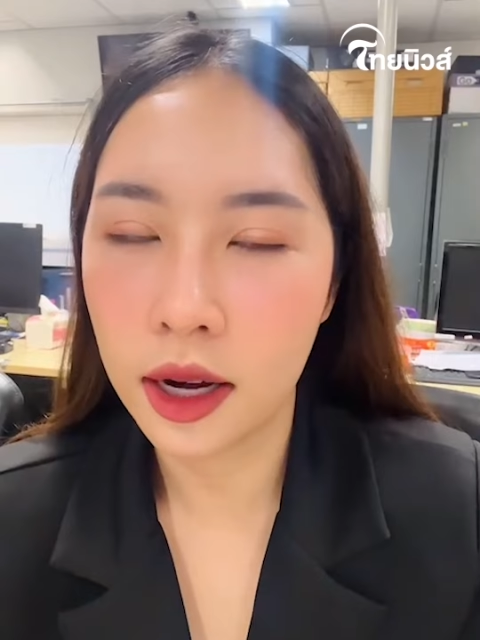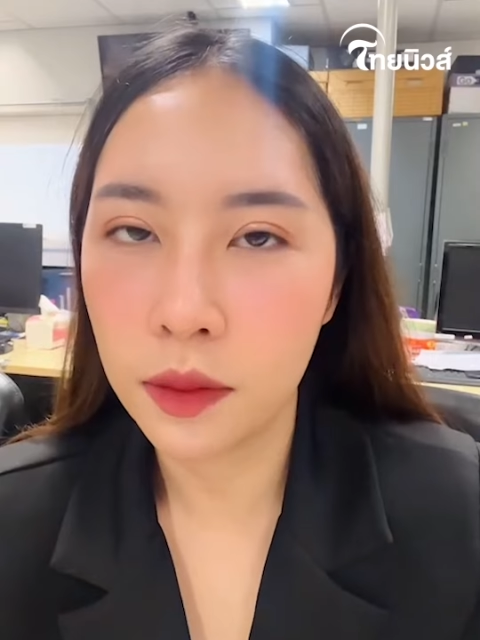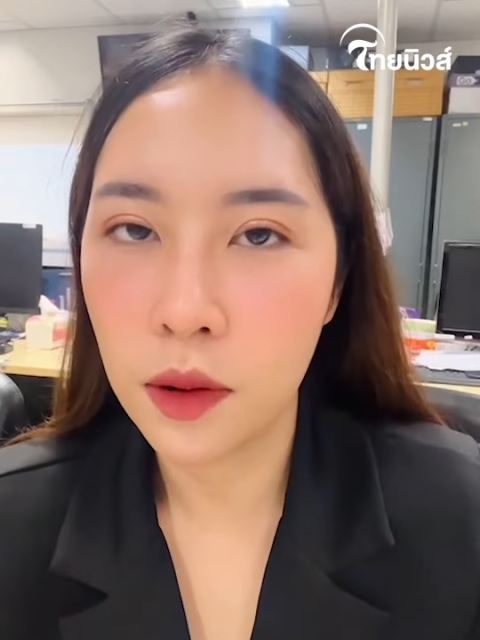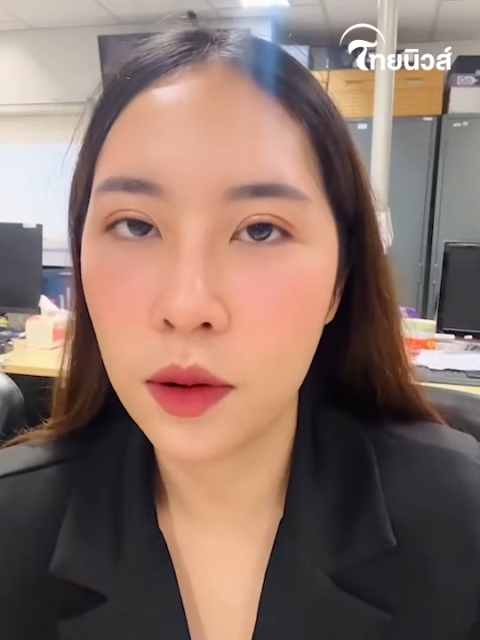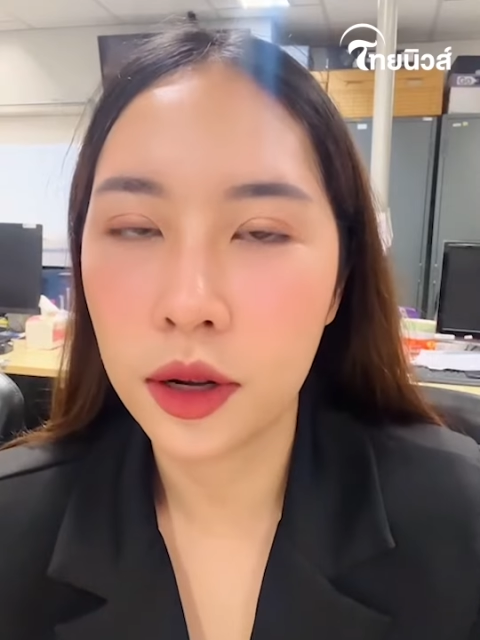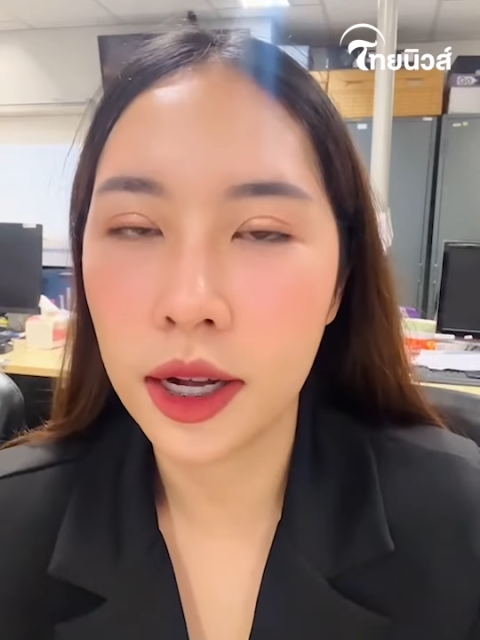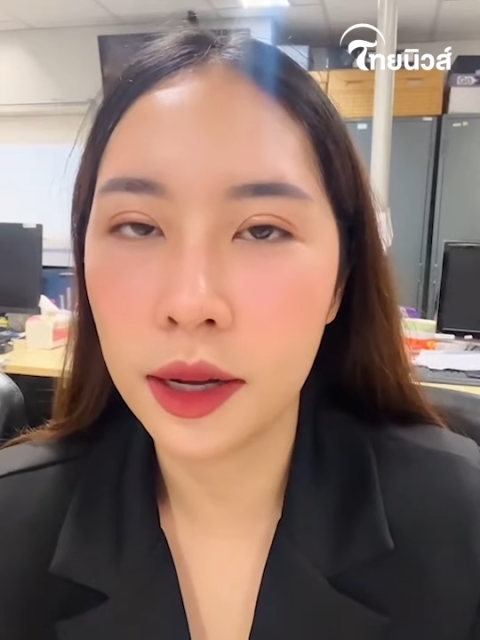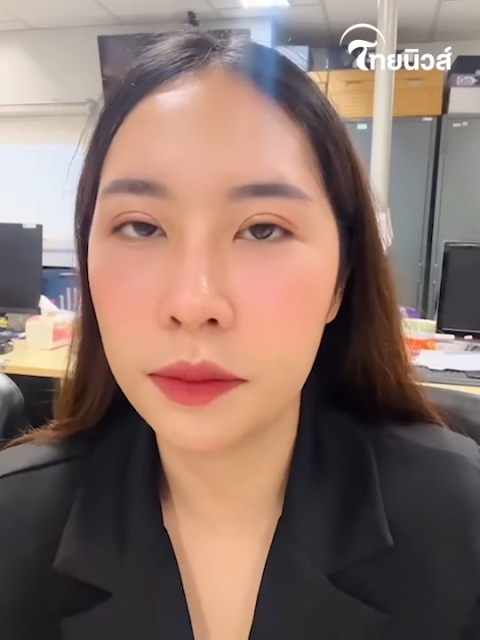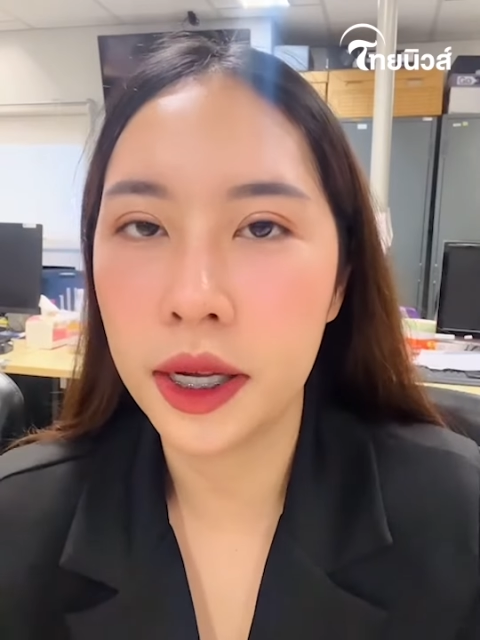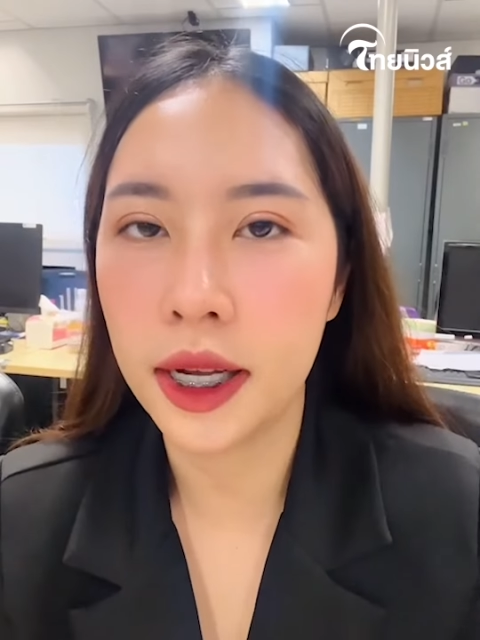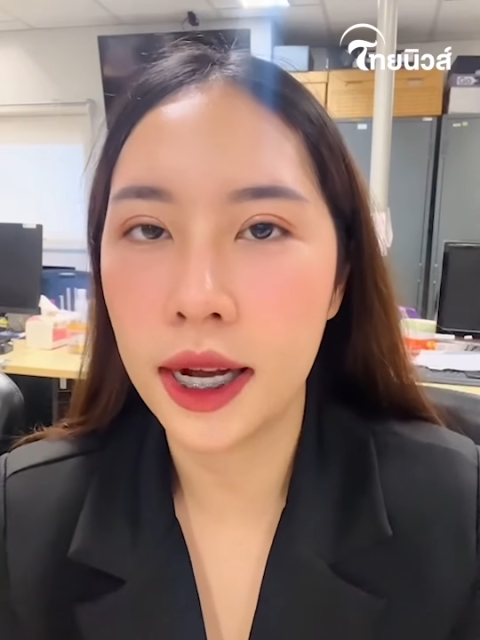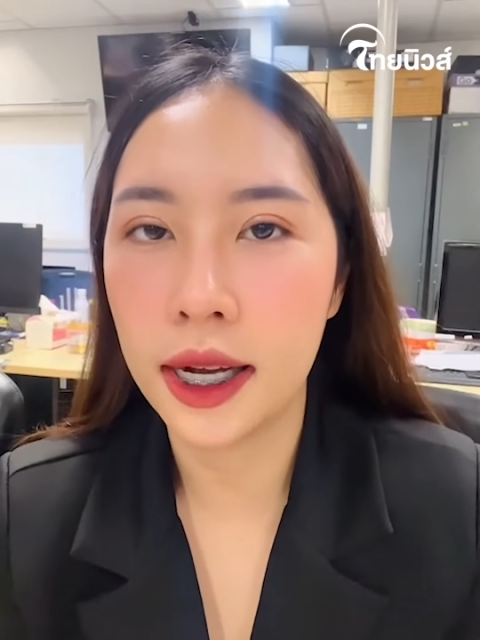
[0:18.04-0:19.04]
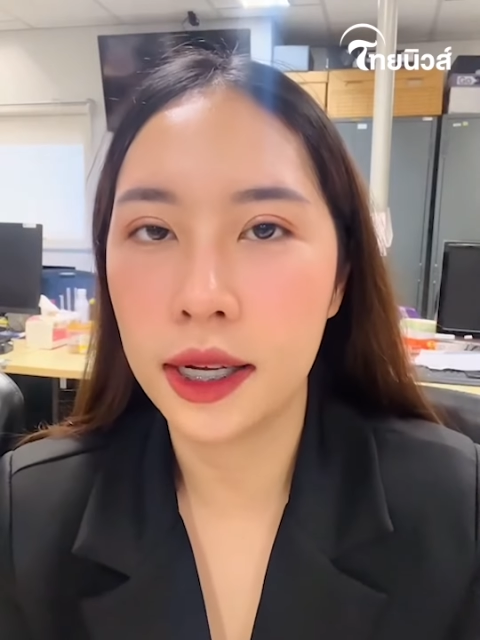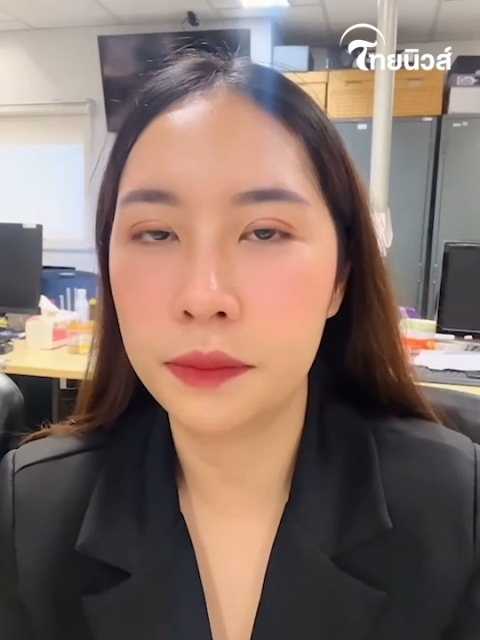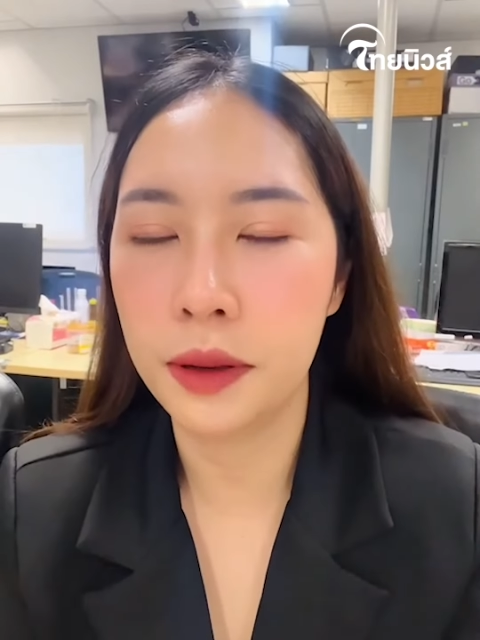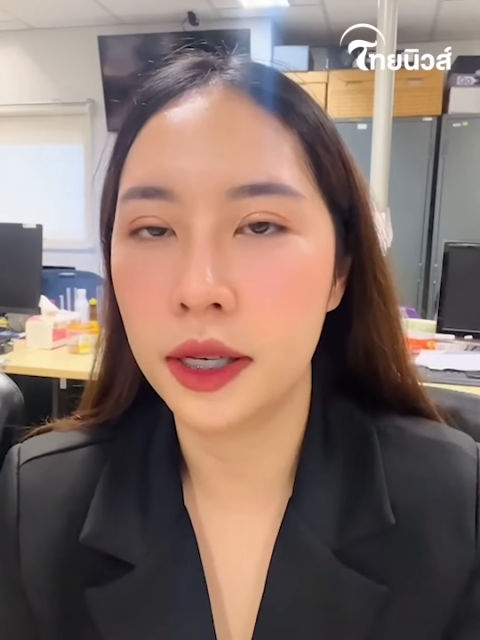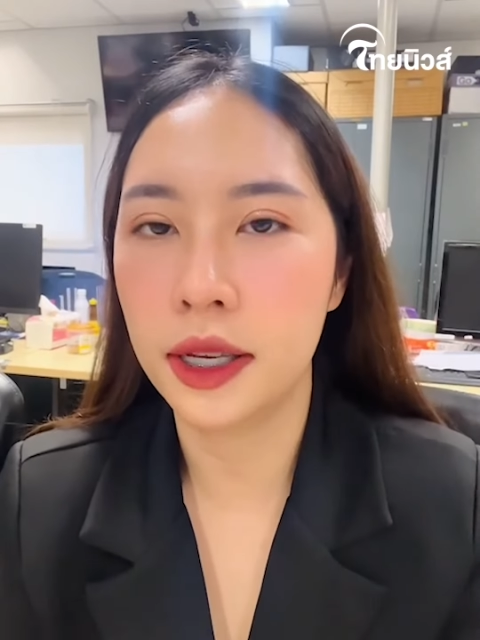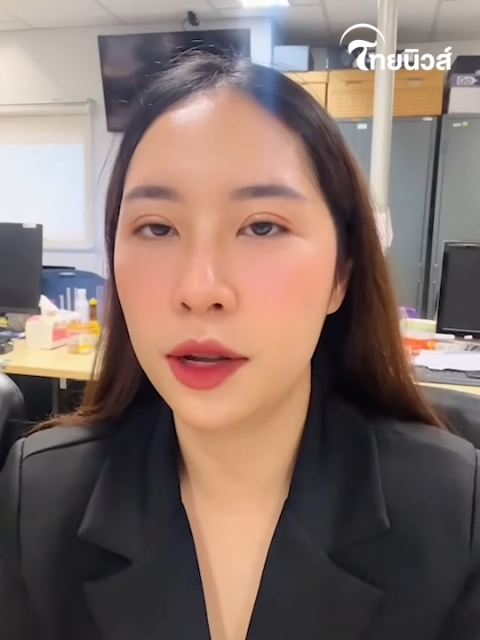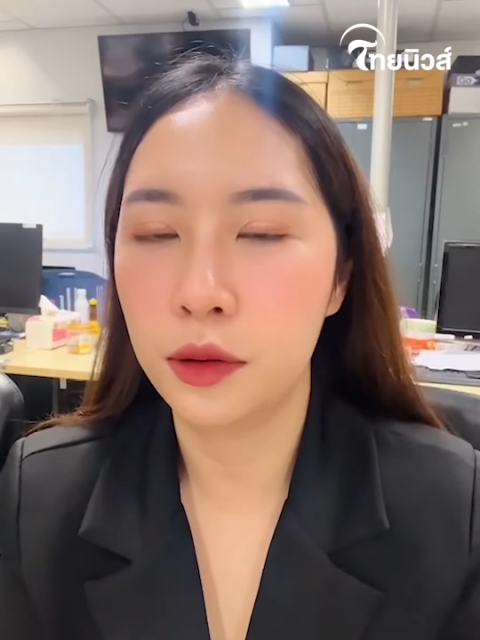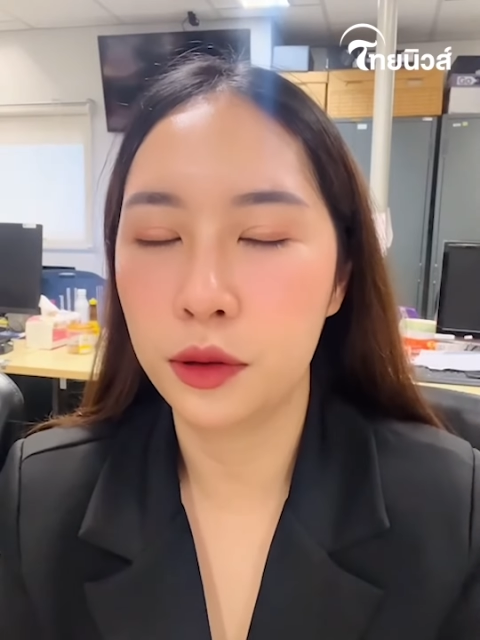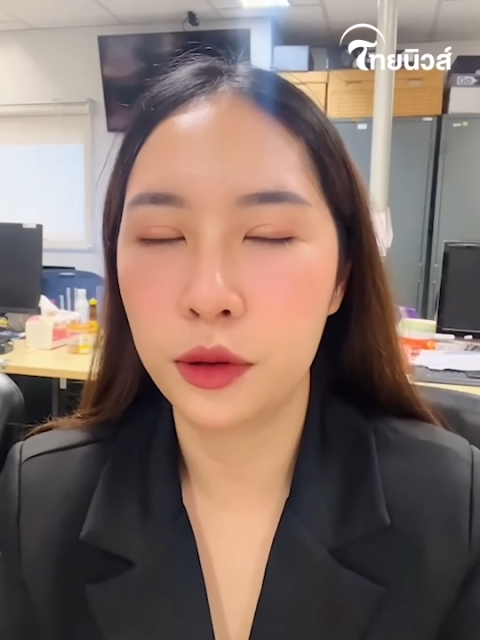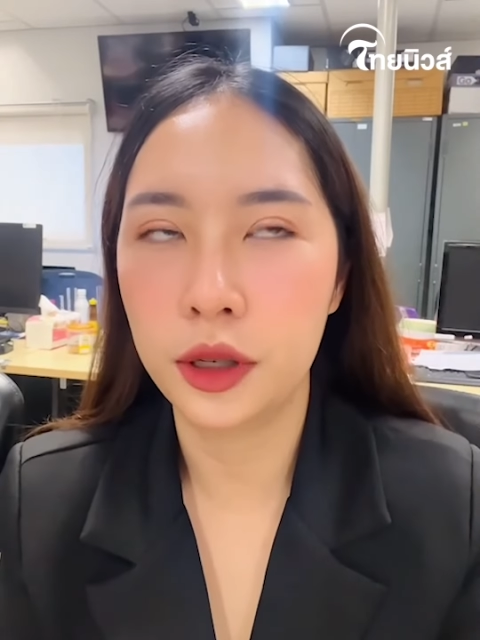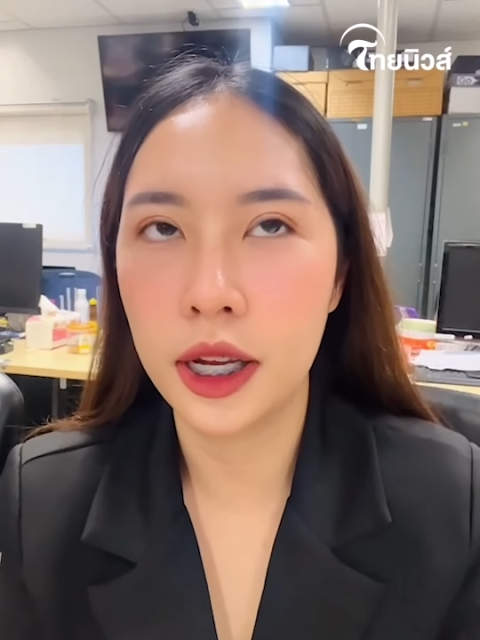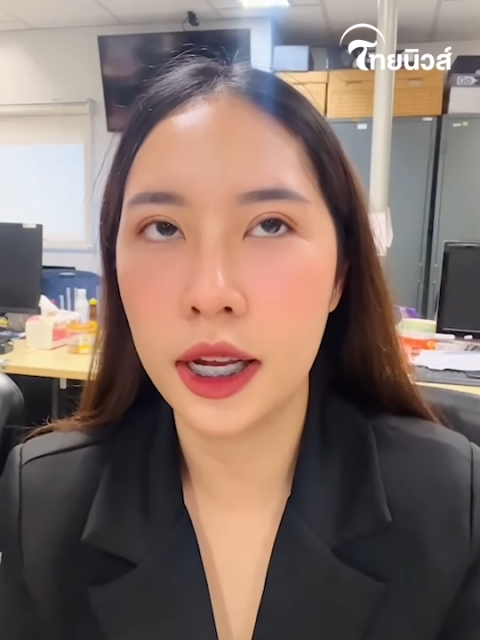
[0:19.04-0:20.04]
รพงศ์ค่ะมีการปิดดีลอ
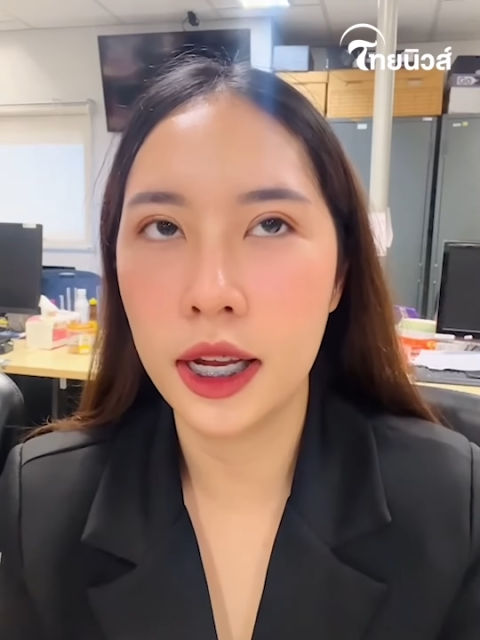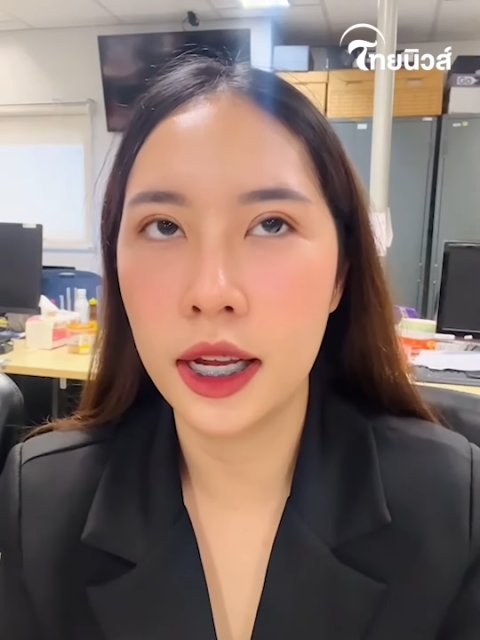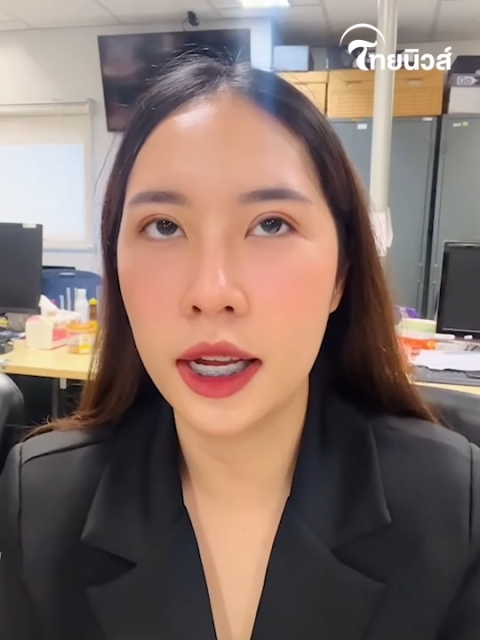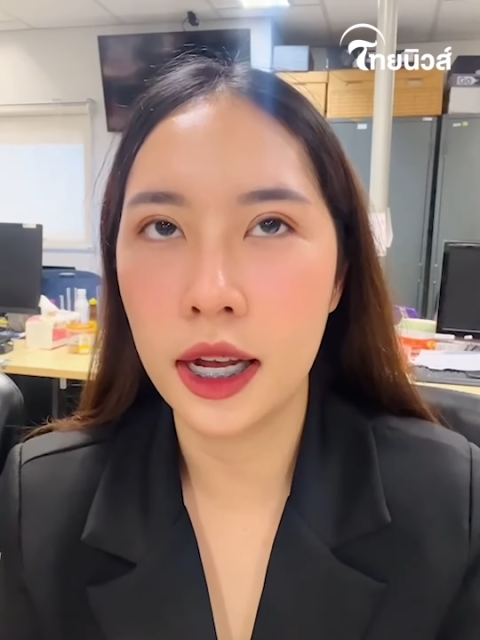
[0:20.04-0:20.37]
ยู่ที่